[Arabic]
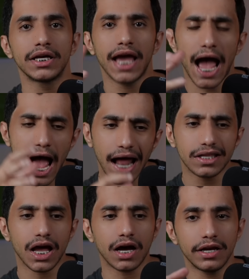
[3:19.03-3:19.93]
كان
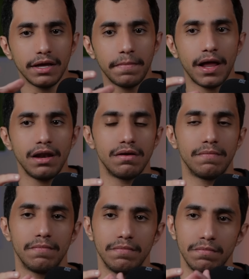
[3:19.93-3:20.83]
تقريبا
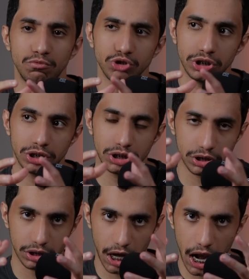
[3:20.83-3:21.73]
مش
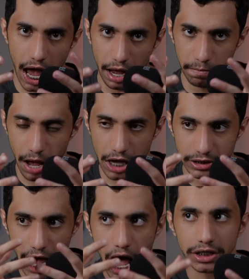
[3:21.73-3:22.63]
كلاعب
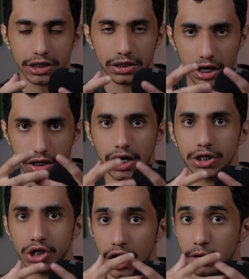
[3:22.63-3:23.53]
اساسي
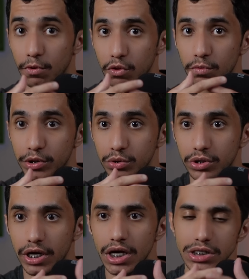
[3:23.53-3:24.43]
ترتكز عليه منظومه
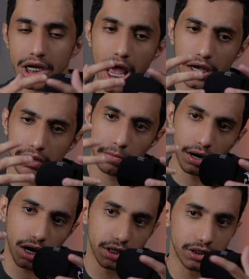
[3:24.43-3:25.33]
اودينيزي لكن
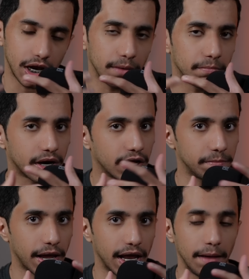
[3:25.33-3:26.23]
مرات يلعب
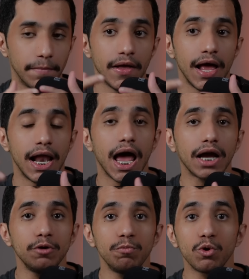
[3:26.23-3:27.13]
مرات ما يلعب
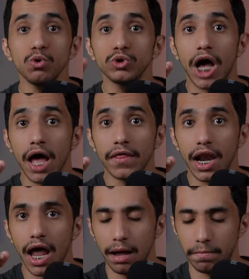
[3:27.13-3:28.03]
لكن بروز هذا
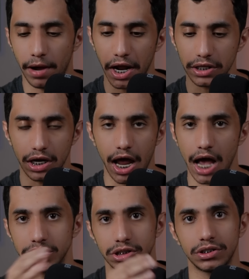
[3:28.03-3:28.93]
اللاعب مع نادي
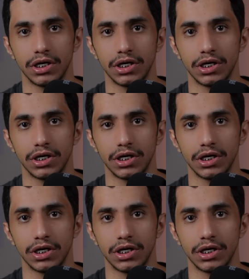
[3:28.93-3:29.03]
لانس